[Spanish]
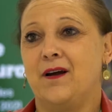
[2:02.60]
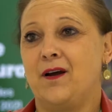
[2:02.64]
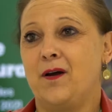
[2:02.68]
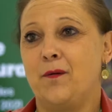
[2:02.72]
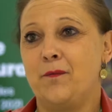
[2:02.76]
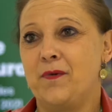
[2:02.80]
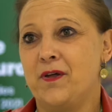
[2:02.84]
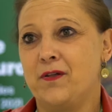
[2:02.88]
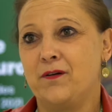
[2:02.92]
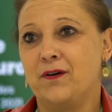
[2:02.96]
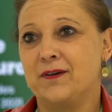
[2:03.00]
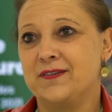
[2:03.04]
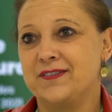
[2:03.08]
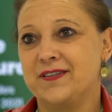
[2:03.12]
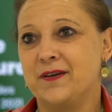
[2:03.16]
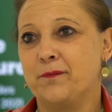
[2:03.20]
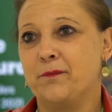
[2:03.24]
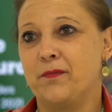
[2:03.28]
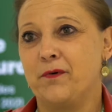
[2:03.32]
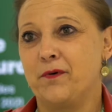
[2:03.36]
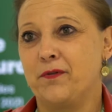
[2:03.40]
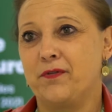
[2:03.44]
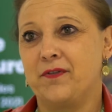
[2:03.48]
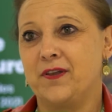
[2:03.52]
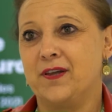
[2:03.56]
cambiado al
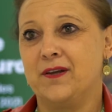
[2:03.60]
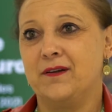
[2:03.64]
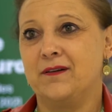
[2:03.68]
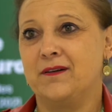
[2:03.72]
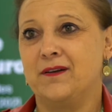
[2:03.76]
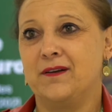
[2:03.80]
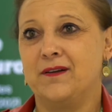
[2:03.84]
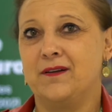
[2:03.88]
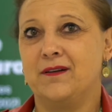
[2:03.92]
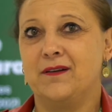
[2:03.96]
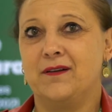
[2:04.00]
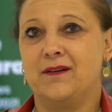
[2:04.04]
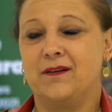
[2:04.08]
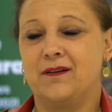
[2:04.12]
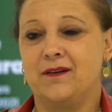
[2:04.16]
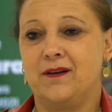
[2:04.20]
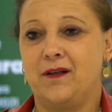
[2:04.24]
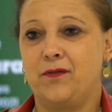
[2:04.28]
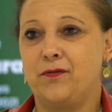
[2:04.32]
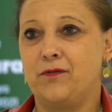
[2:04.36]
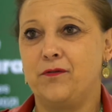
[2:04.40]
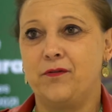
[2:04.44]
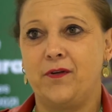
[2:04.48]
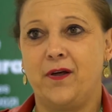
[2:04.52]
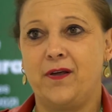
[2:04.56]
100%,
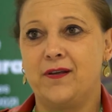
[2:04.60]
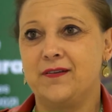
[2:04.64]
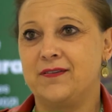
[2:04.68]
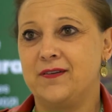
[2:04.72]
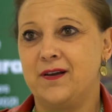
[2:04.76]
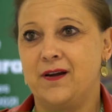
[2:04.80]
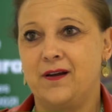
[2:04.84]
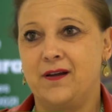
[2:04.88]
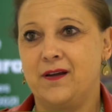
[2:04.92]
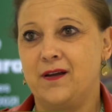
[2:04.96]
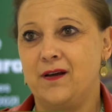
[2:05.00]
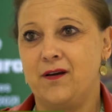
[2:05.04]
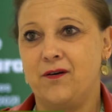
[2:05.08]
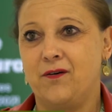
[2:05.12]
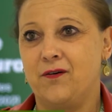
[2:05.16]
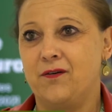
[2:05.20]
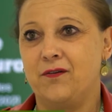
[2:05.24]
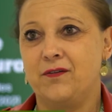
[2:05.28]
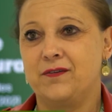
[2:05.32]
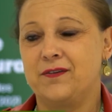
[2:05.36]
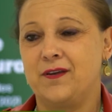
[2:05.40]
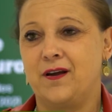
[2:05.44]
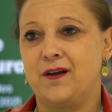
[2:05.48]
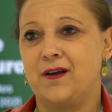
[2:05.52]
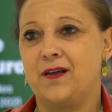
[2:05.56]
las ciudades se han,
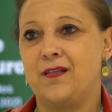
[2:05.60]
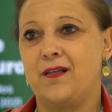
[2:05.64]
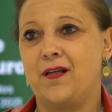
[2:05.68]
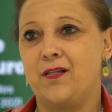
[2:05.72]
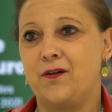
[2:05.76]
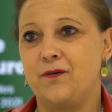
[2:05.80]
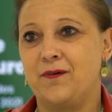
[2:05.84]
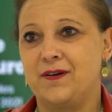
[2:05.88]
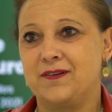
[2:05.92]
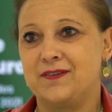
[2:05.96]
quedado, se han quedado